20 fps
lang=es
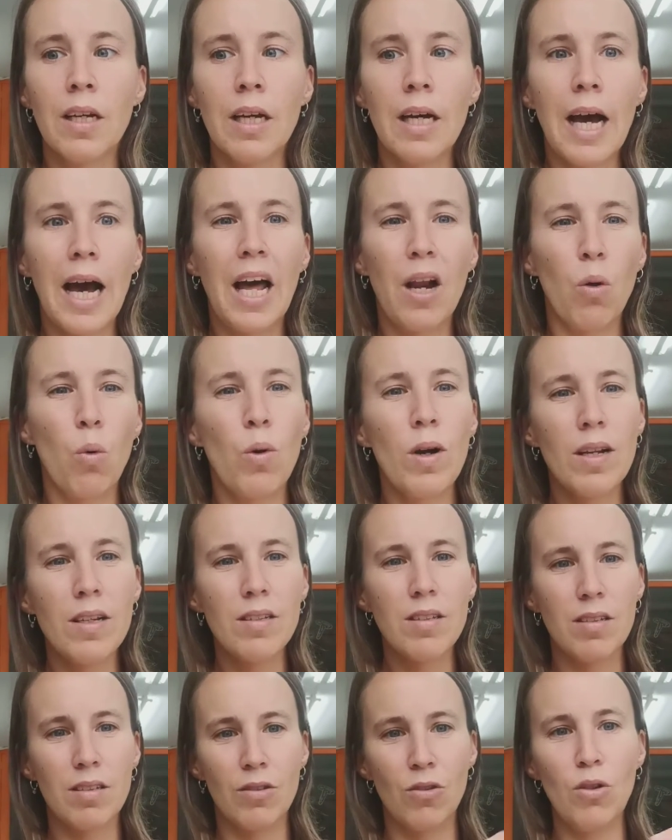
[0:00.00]

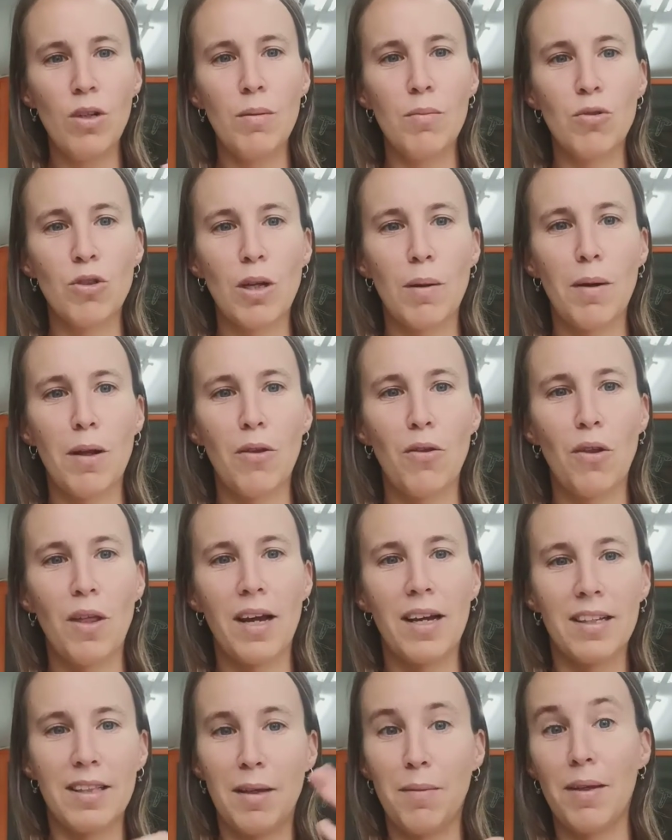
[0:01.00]
Algunas, ¿no? Hemos hablado de
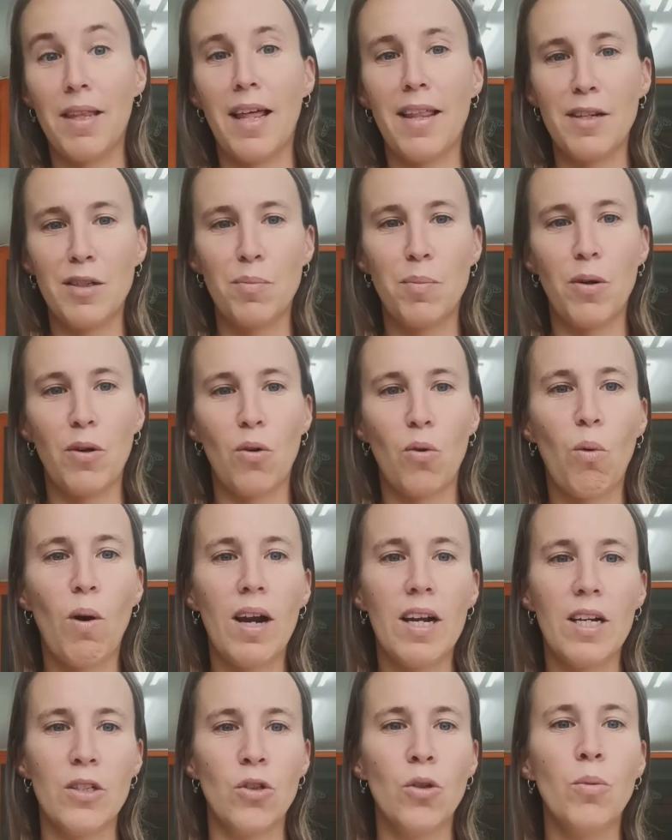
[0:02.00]
actividades, pero
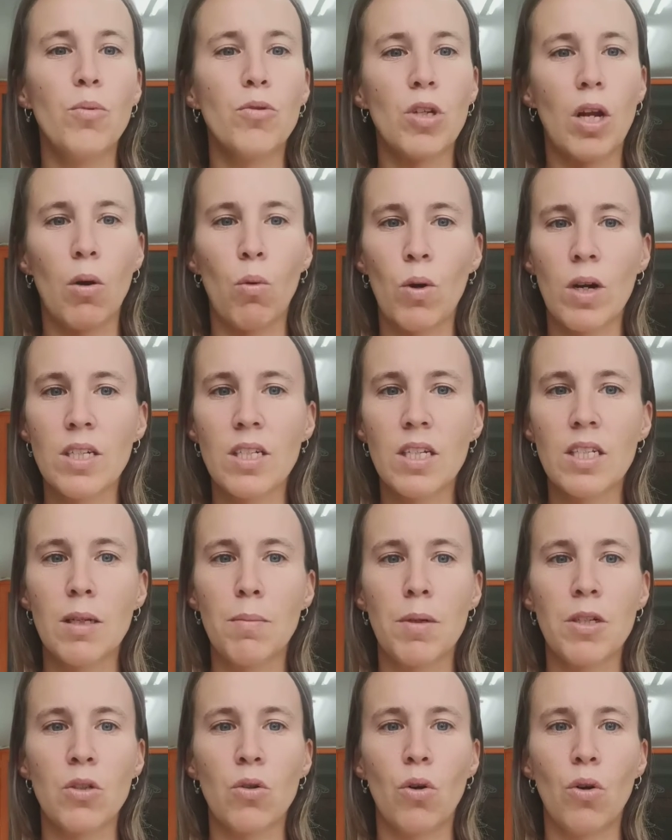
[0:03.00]
¿cuáles? No? Pues algunas así
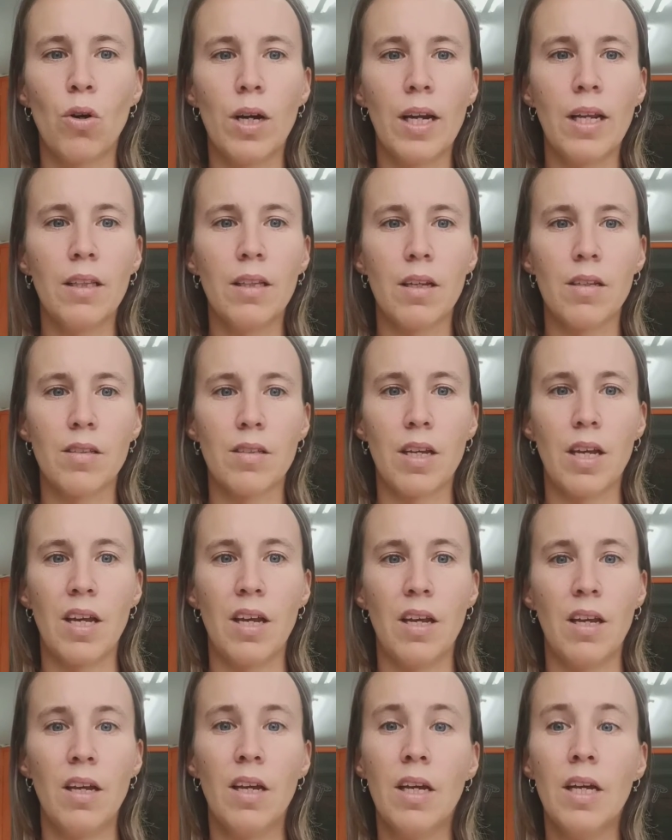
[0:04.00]
más concretas
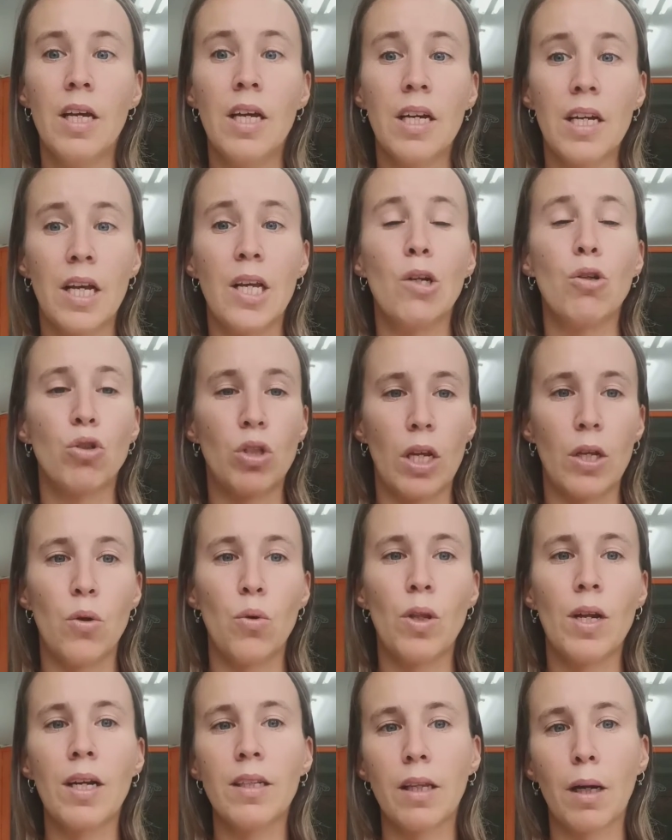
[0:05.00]
que, nos
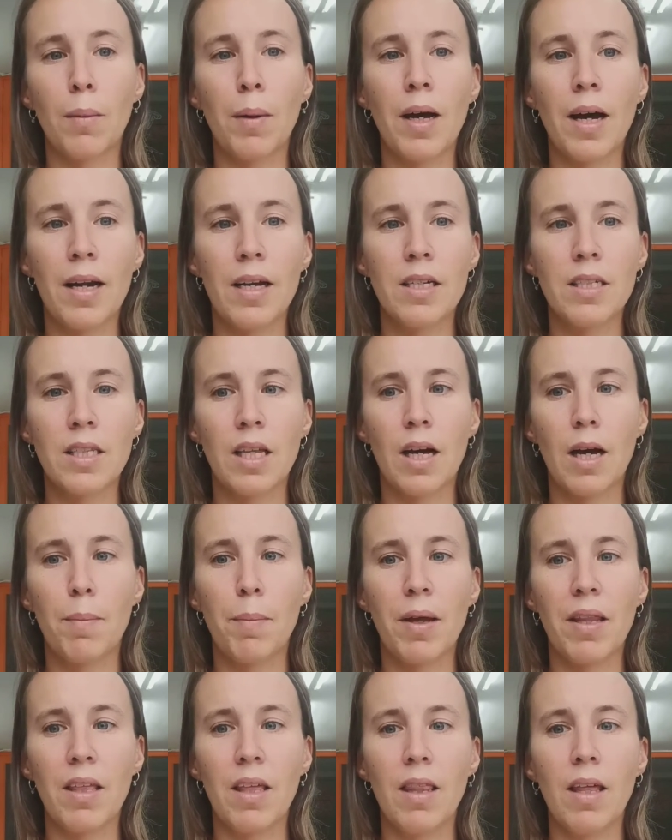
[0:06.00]
ayudan a trabajar esta
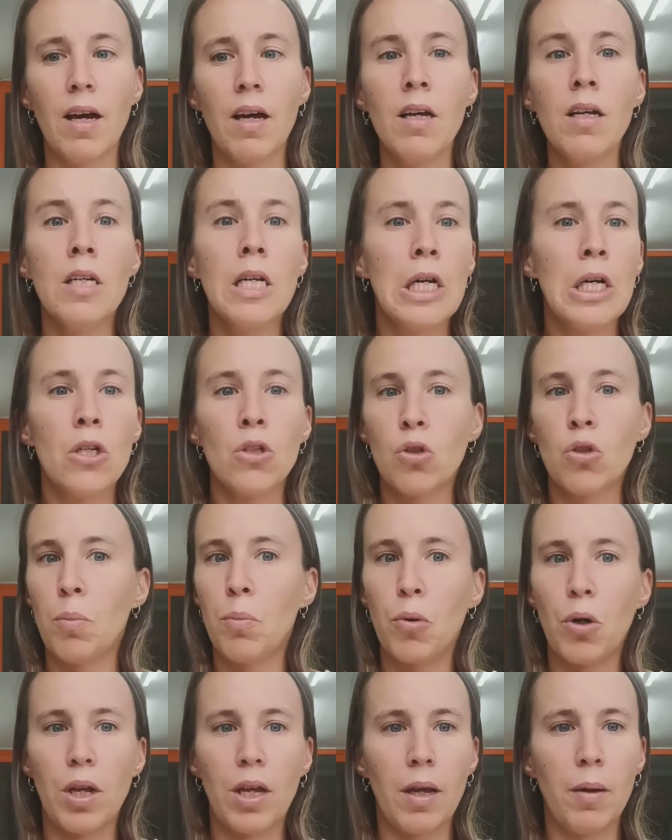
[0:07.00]
capacidad son,
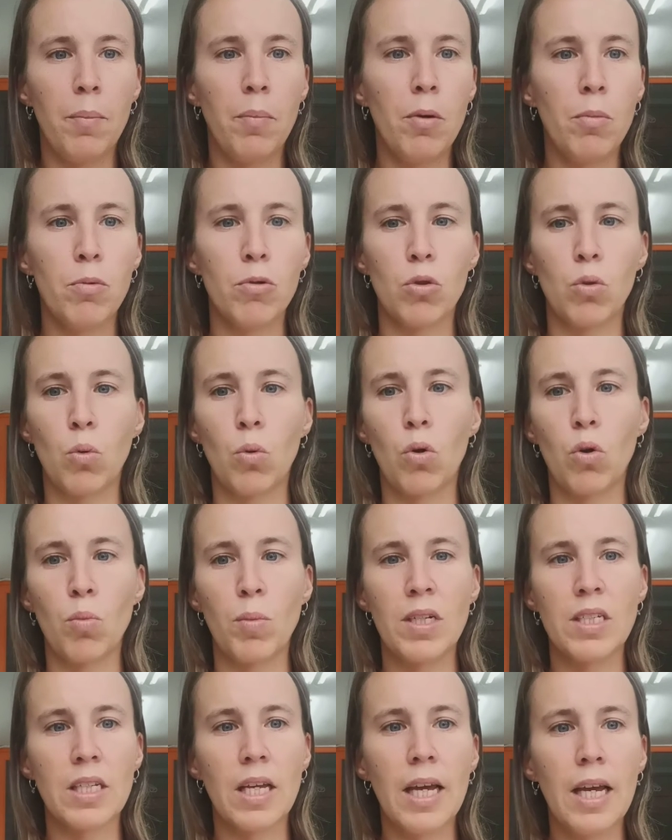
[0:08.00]
por ejemplo, pues un room
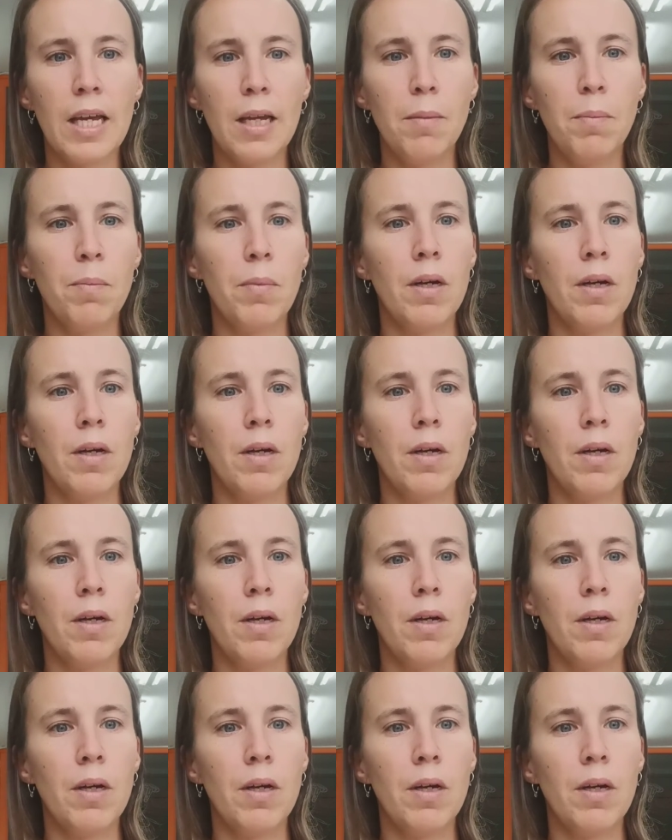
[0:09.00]
escape,